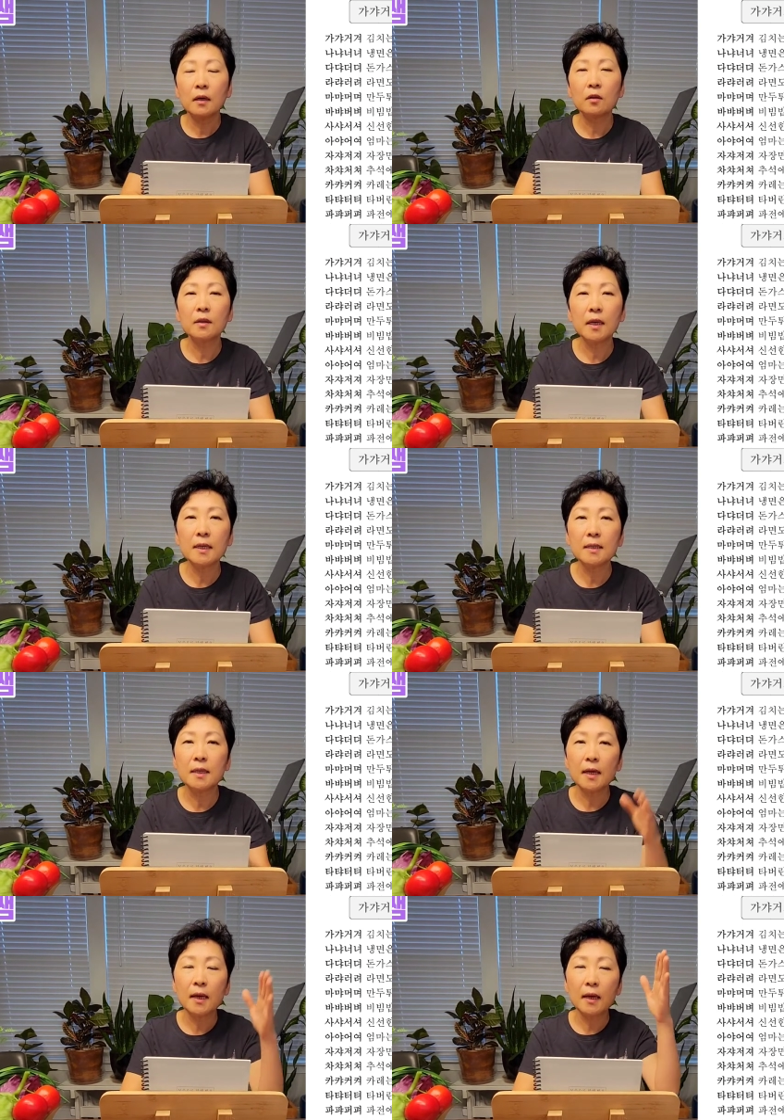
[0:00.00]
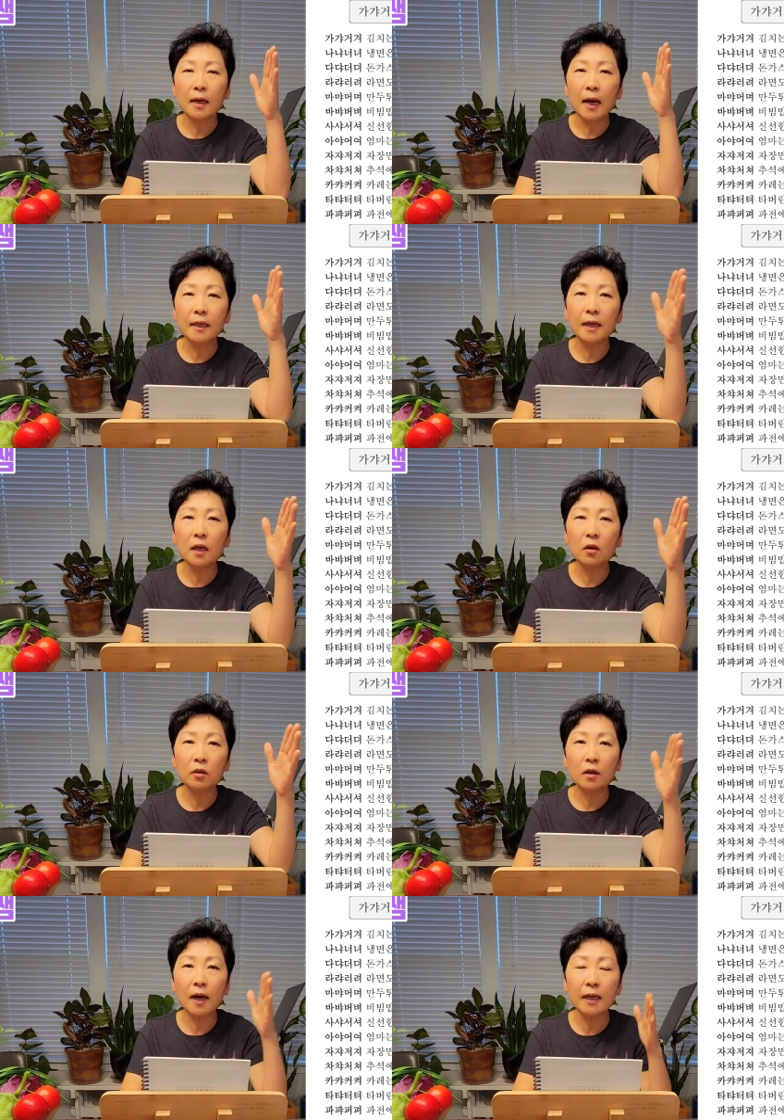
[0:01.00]
그런데 이제
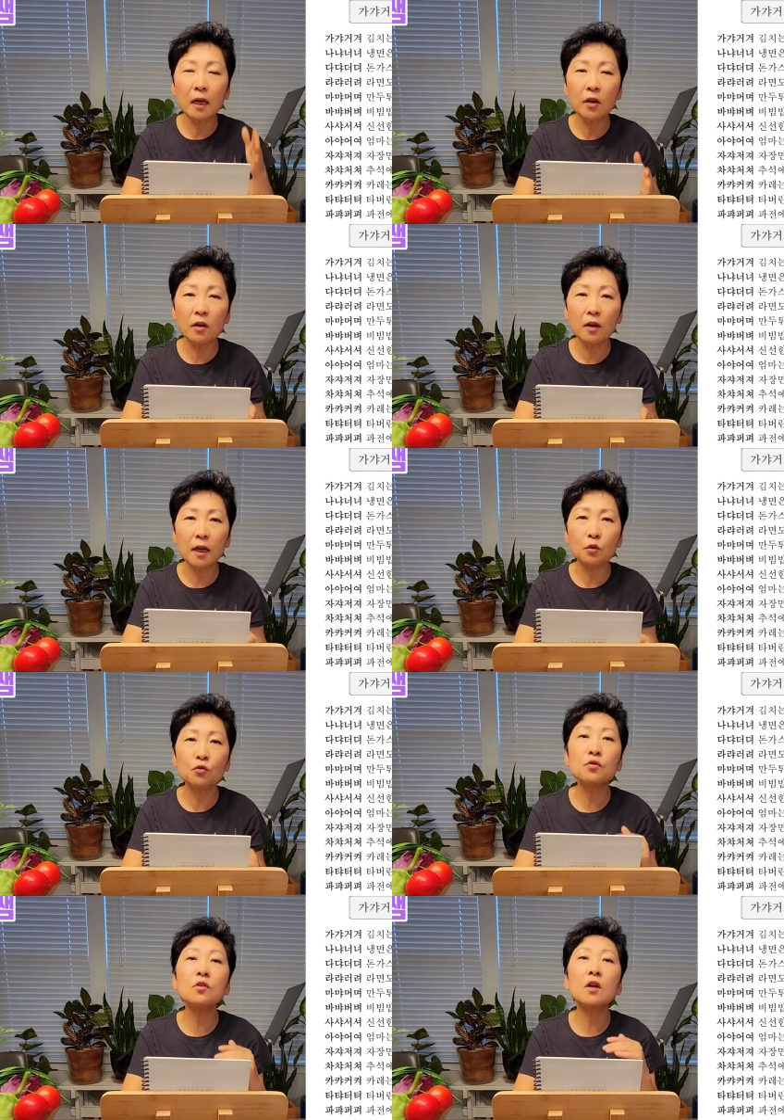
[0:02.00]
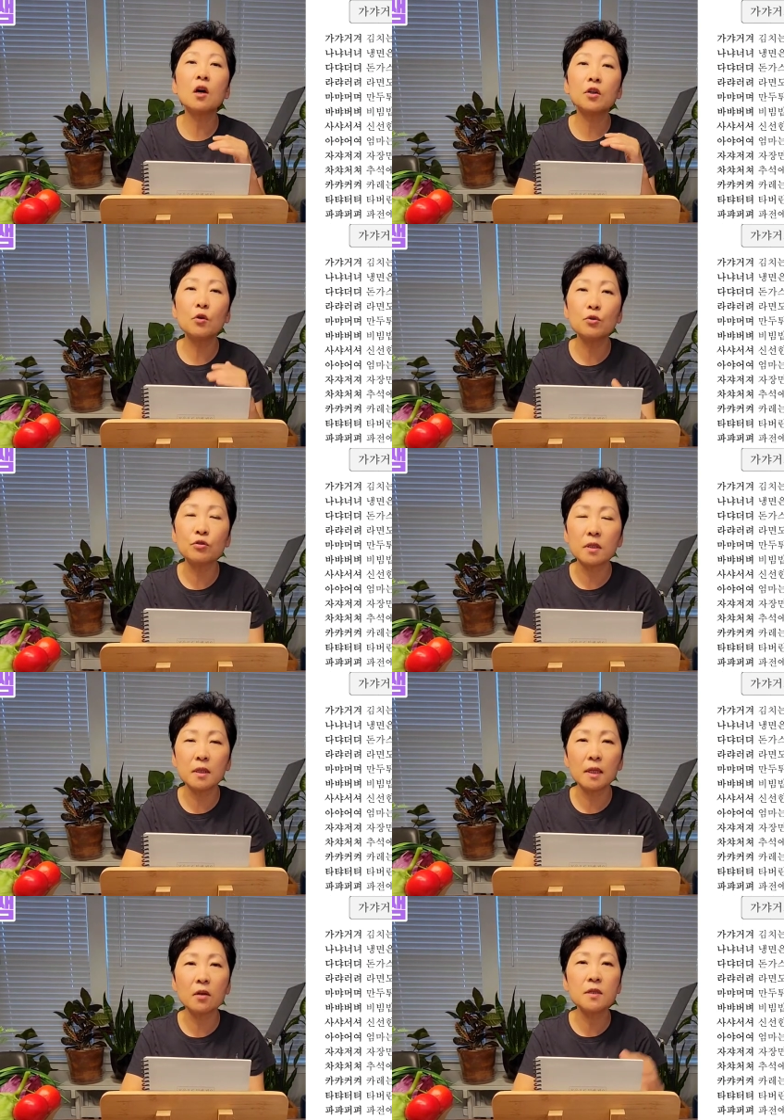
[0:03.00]
각야거겨 하야허여까지 순서가 어려울 수
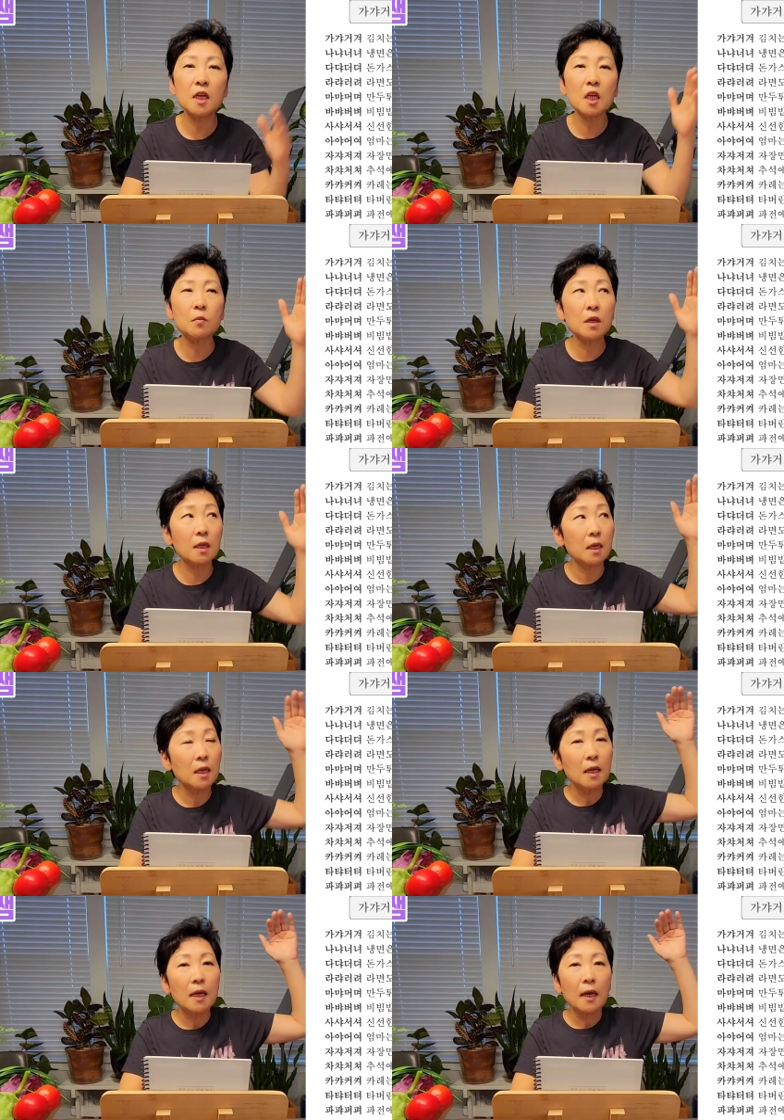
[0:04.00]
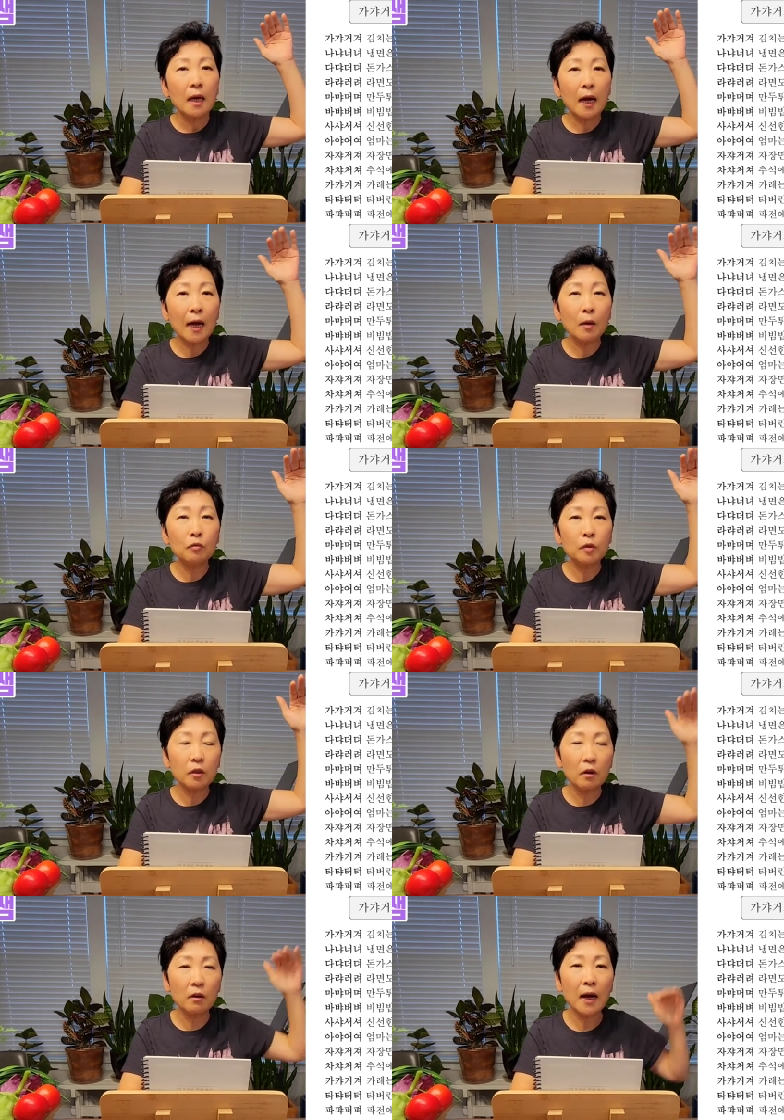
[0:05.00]
있으니까 선생님이
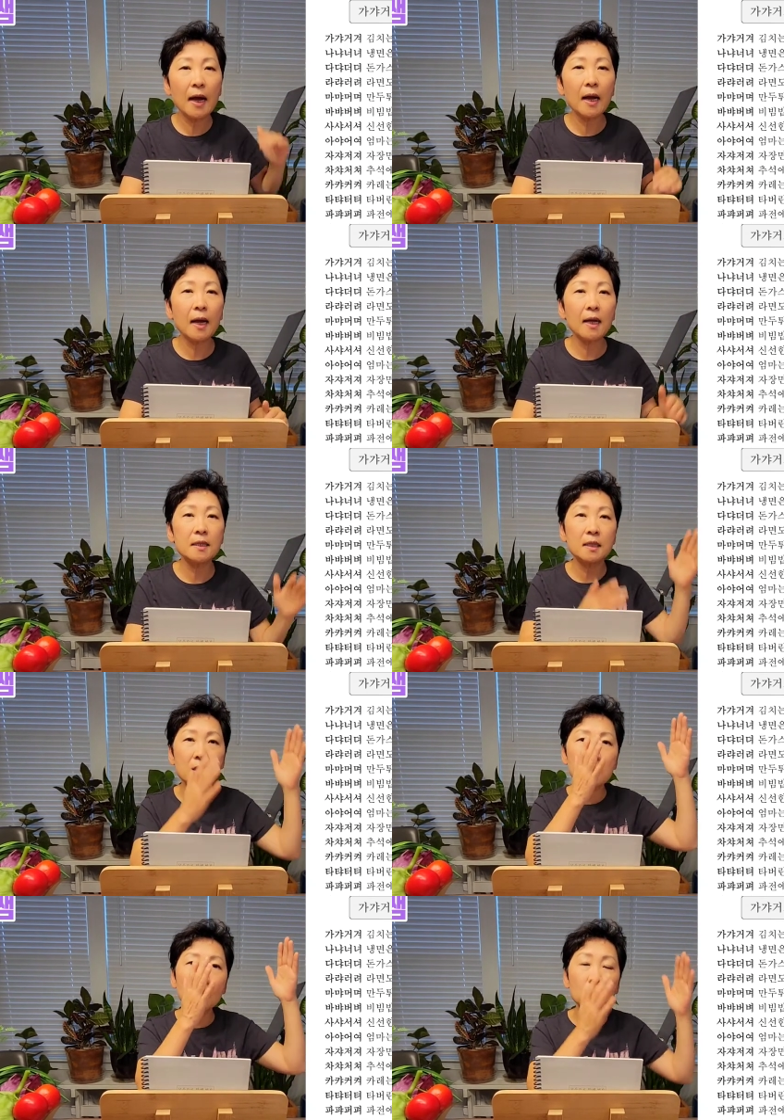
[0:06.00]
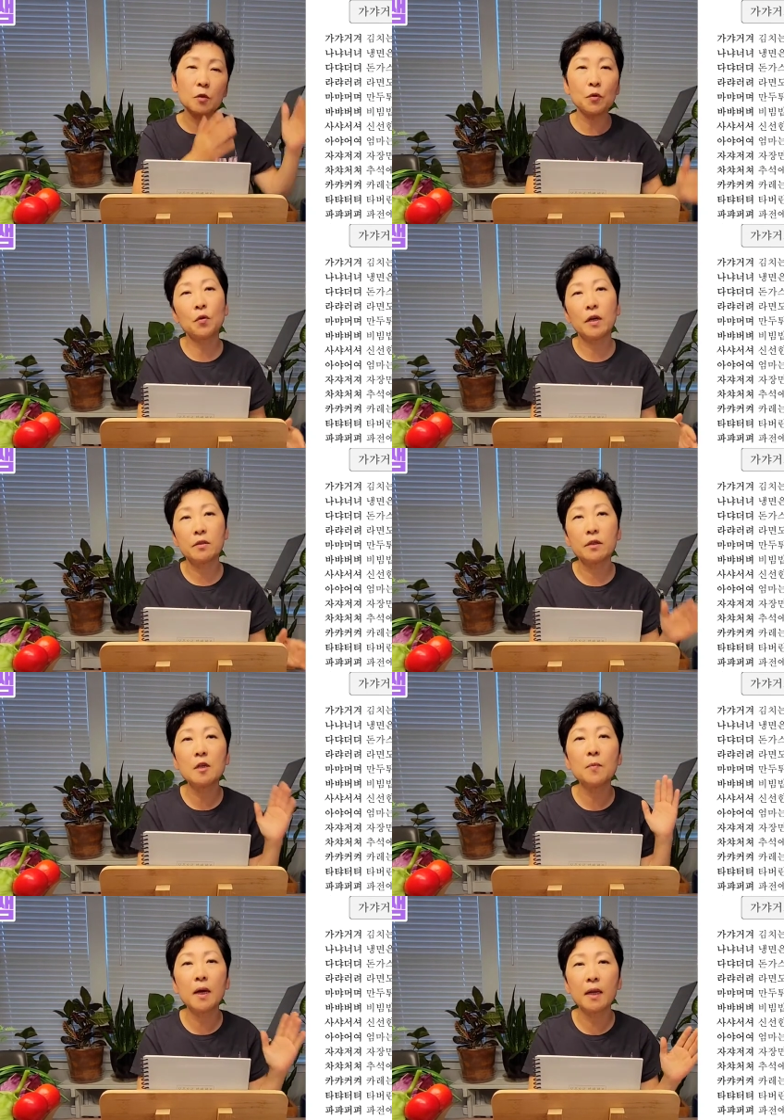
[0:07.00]
가부터 학까지는 써놓으실 필요가 있어요.
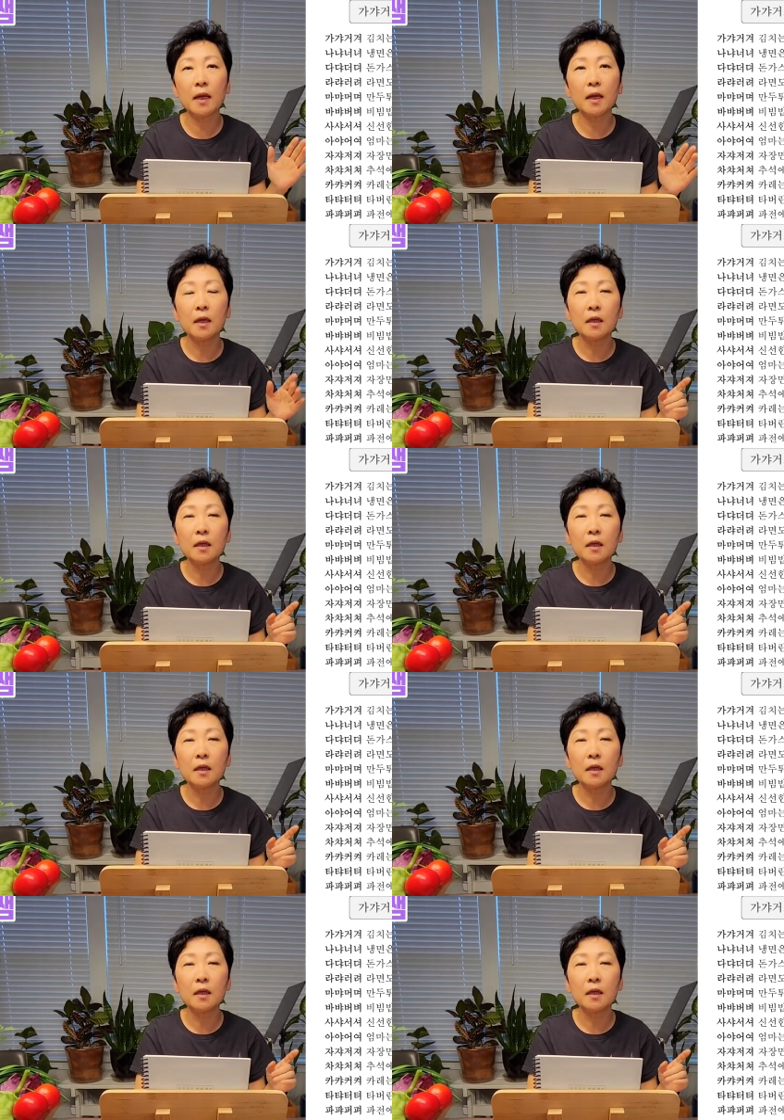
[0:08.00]
칠판에.